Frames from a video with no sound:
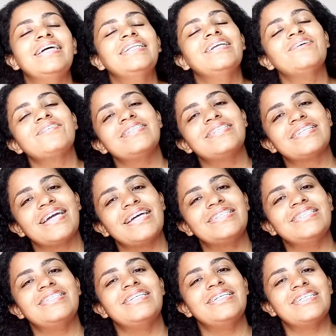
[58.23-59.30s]
não se
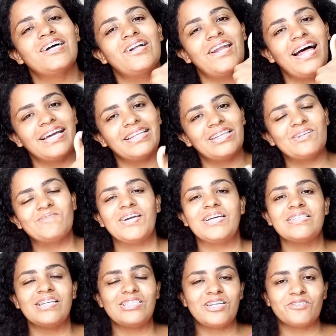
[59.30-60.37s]
esqueça de deixar o like
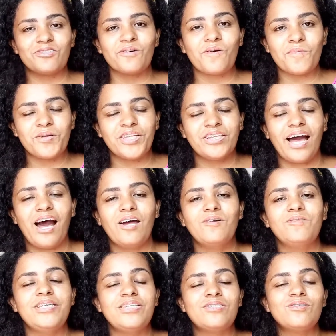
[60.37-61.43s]
também, deixar seu
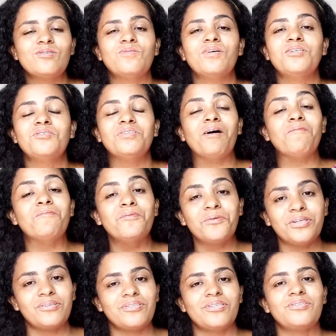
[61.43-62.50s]
comentário, isso tudo ajuda
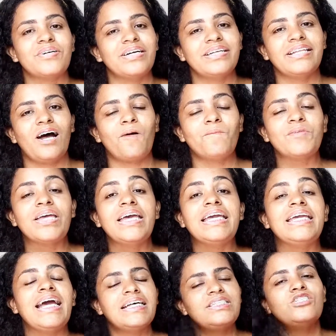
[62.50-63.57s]
muito, gente, o canal.
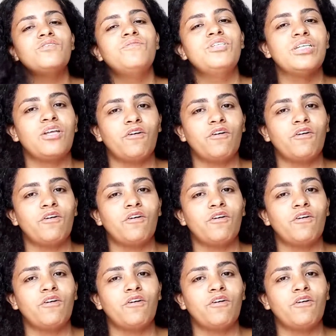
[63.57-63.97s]
E assiste o vídeo